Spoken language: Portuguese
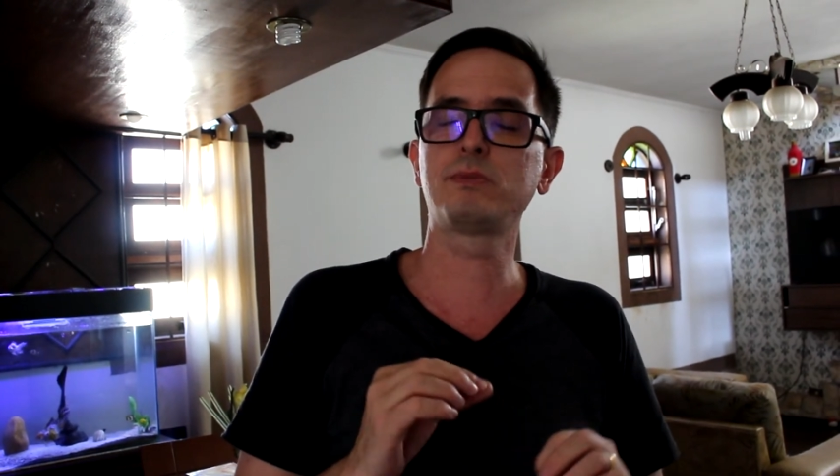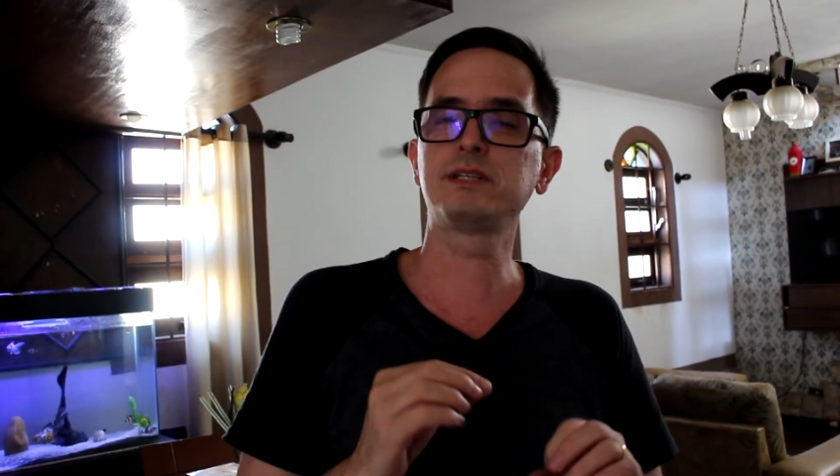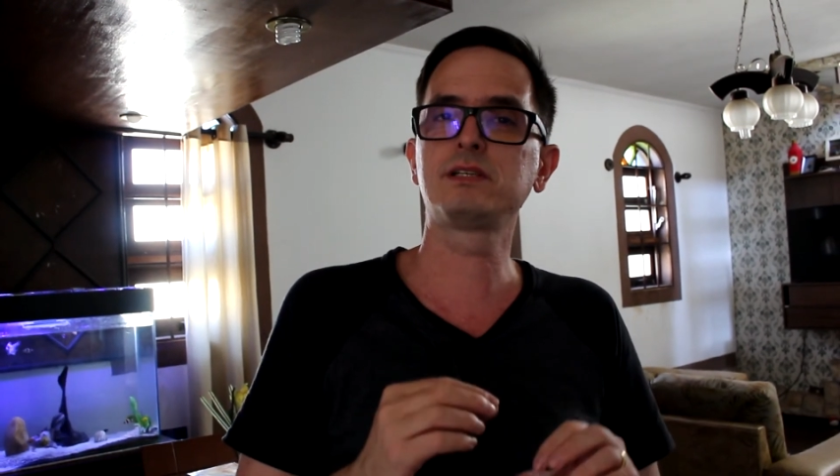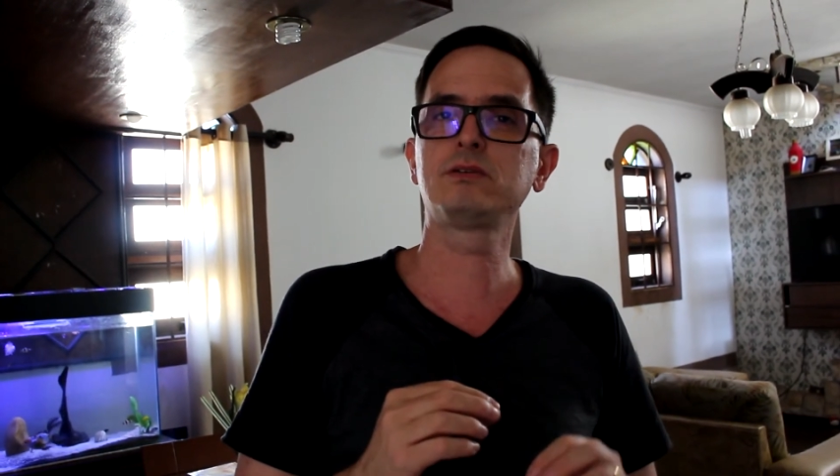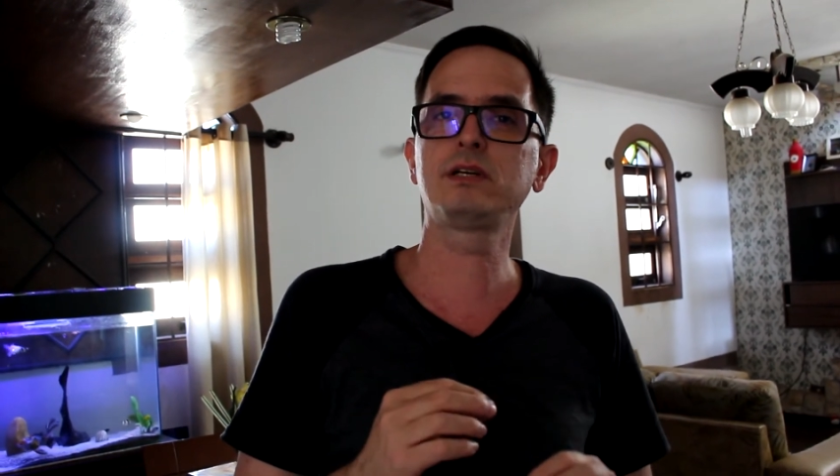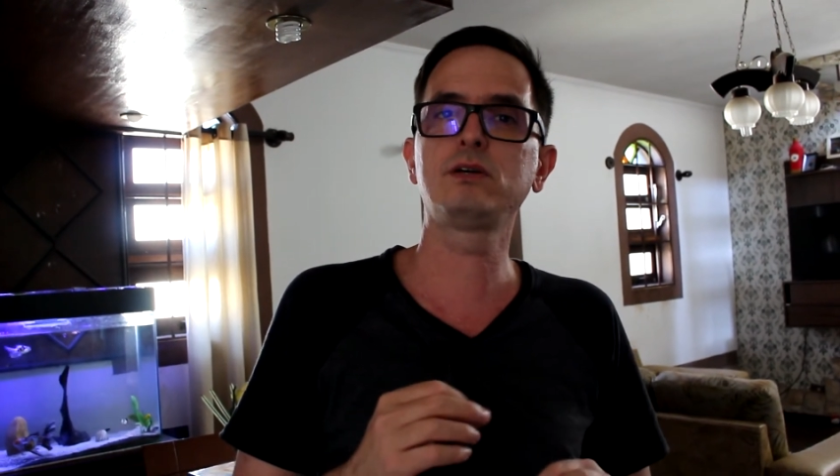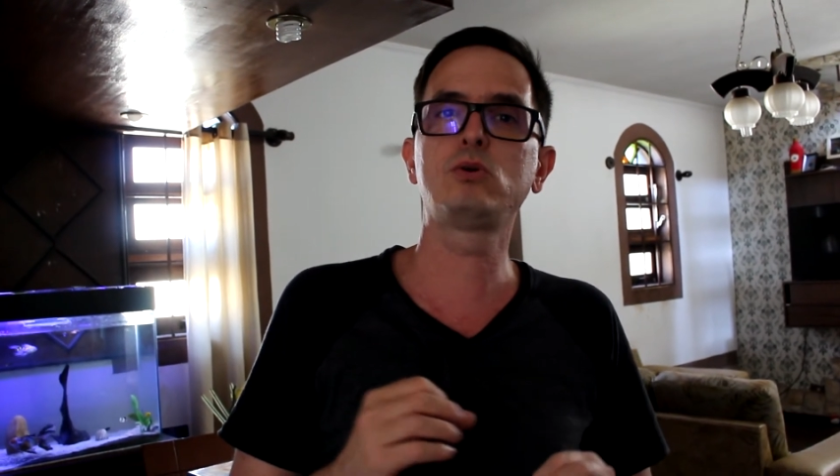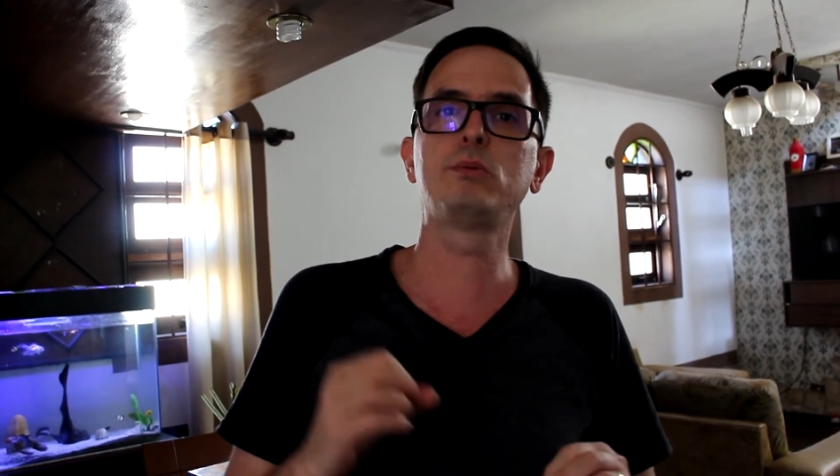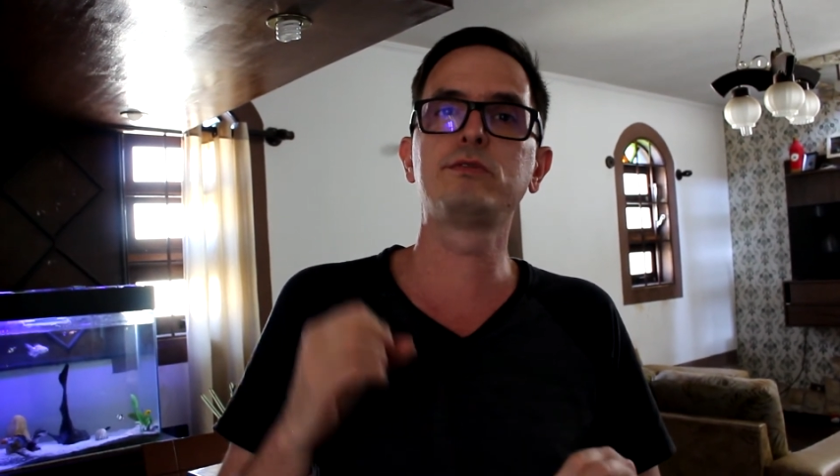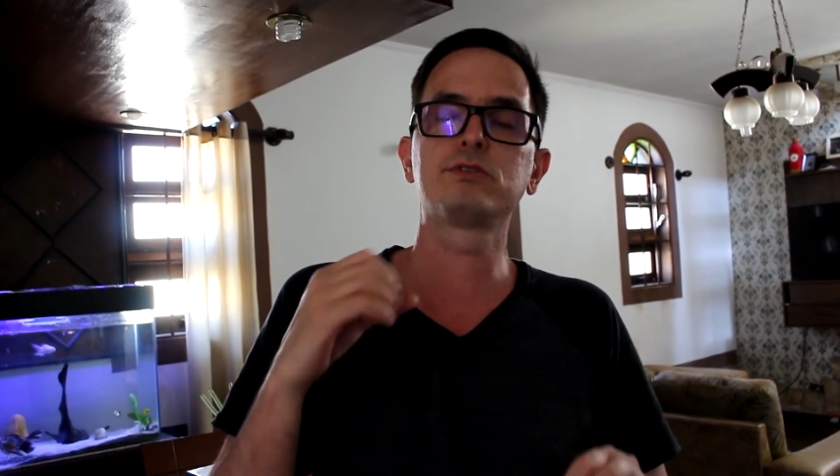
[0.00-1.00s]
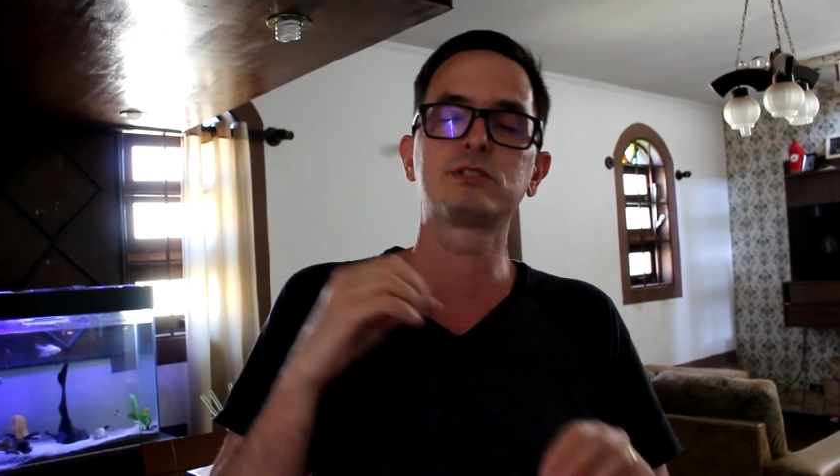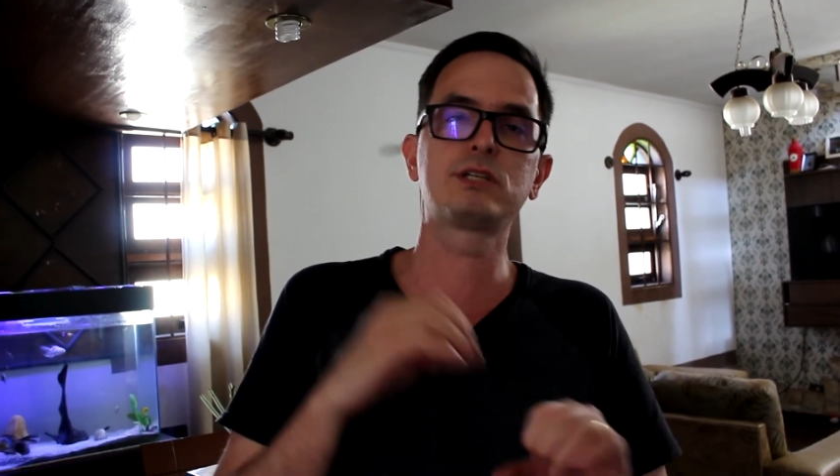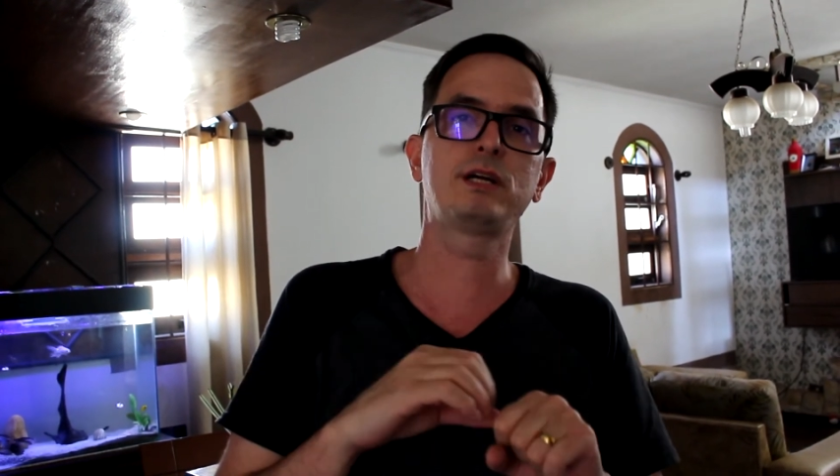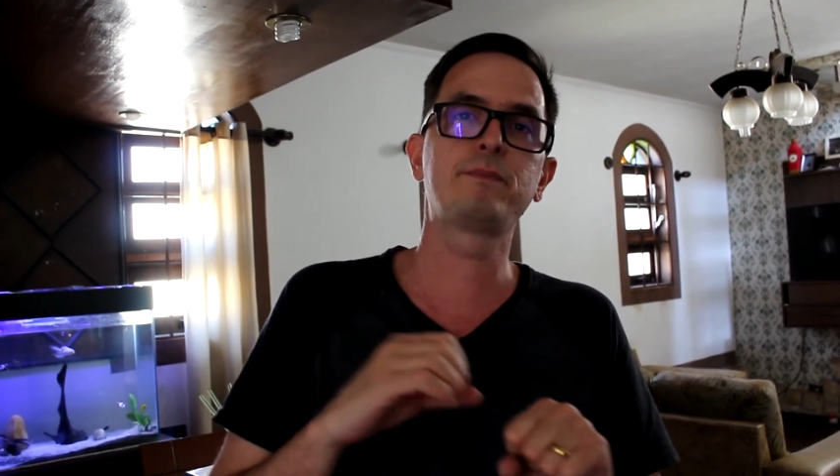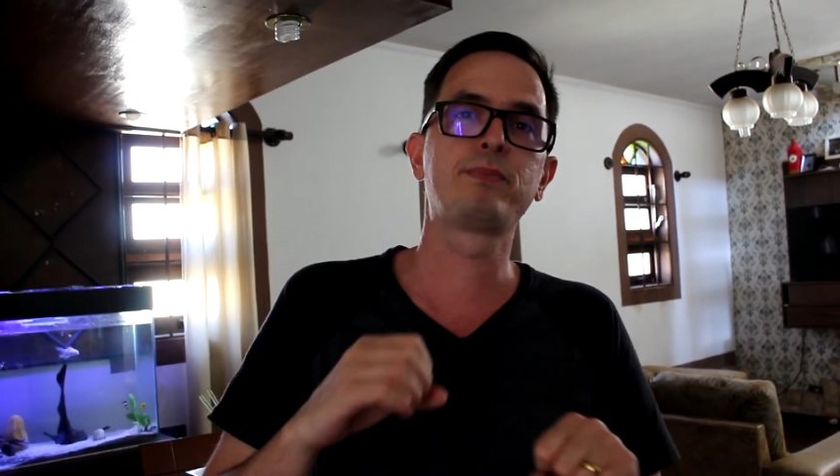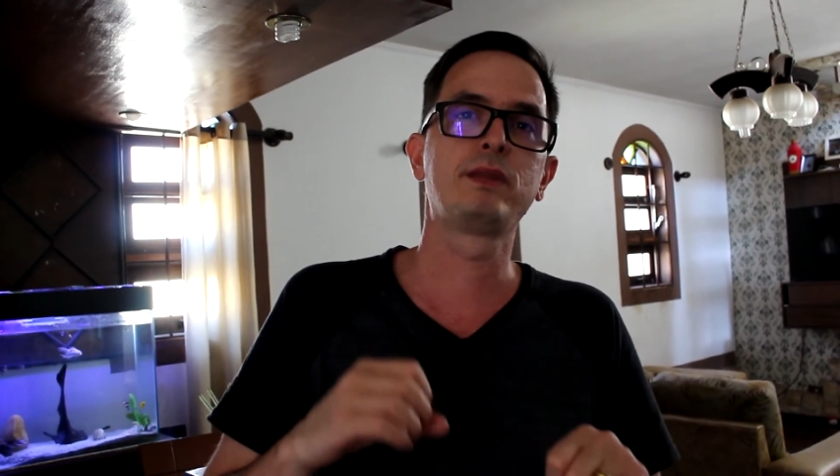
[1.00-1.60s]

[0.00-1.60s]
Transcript: mas não tem como você